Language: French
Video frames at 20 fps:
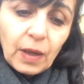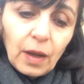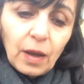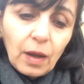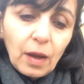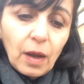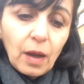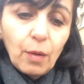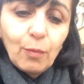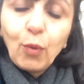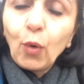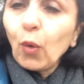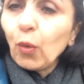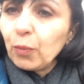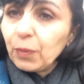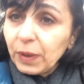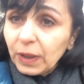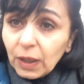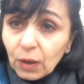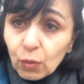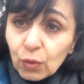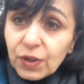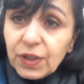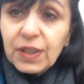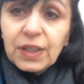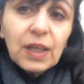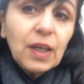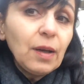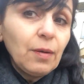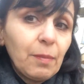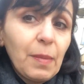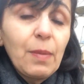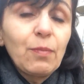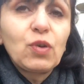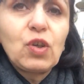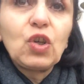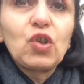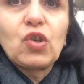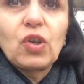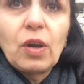euh, brebis aussi,
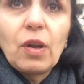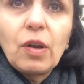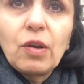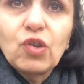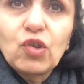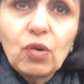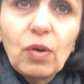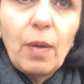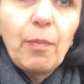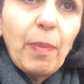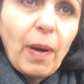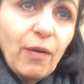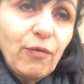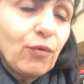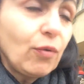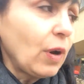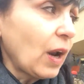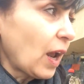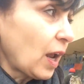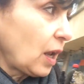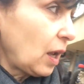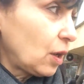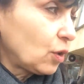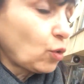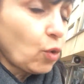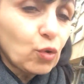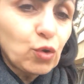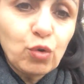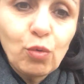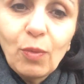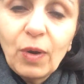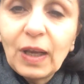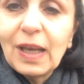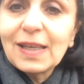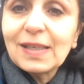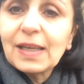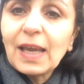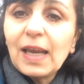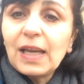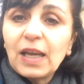même si je, n'ai pas vu là dans ce
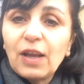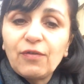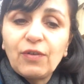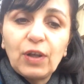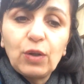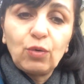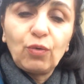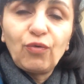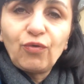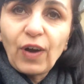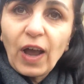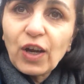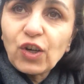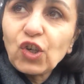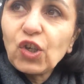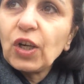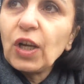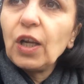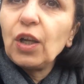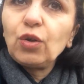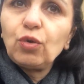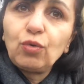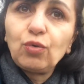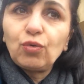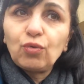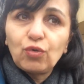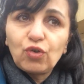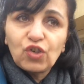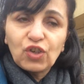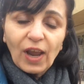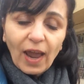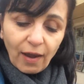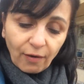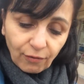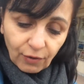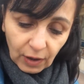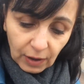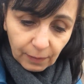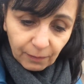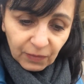magasin il y avait de vache et du
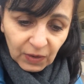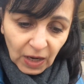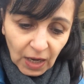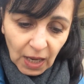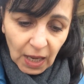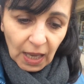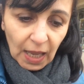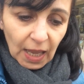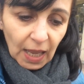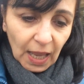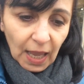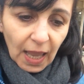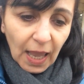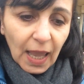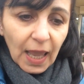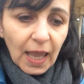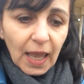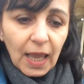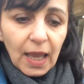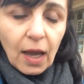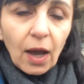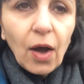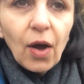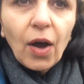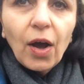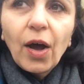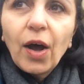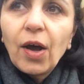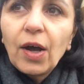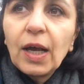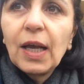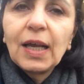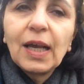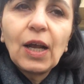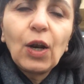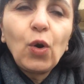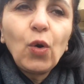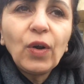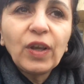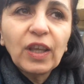chèvre. Et euh,
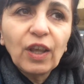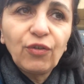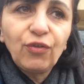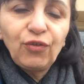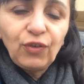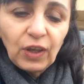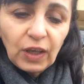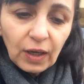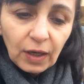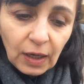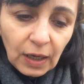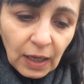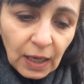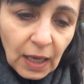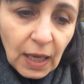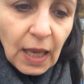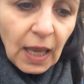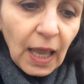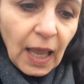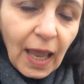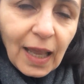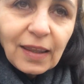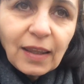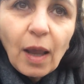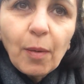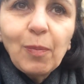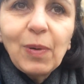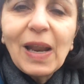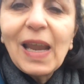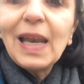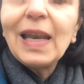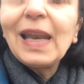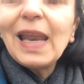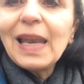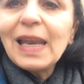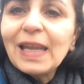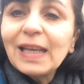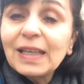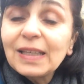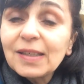le kéfir est appelé
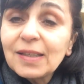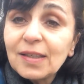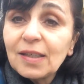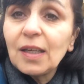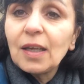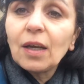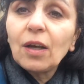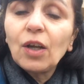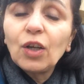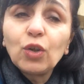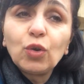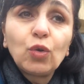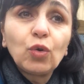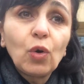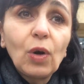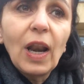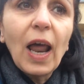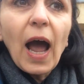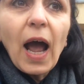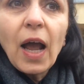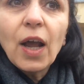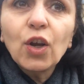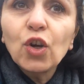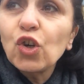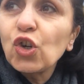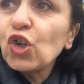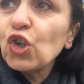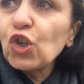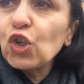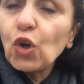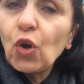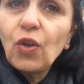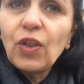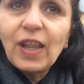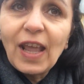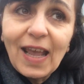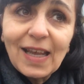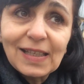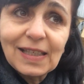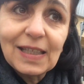l'élixir de la
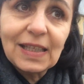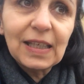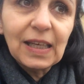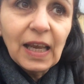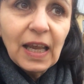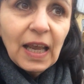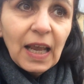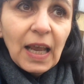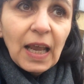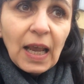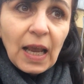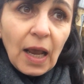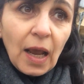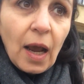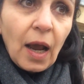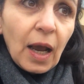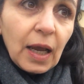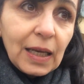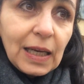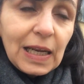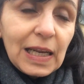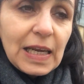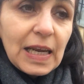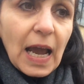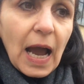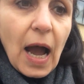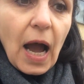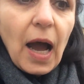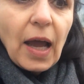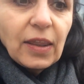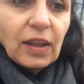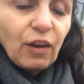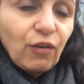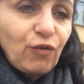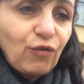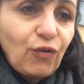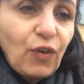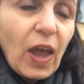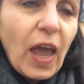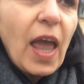jeunesse. Il y a un
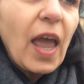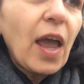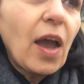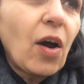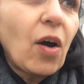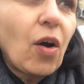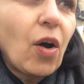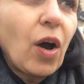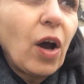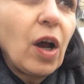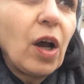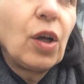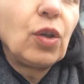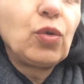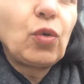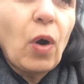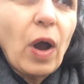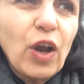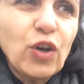effet euh, de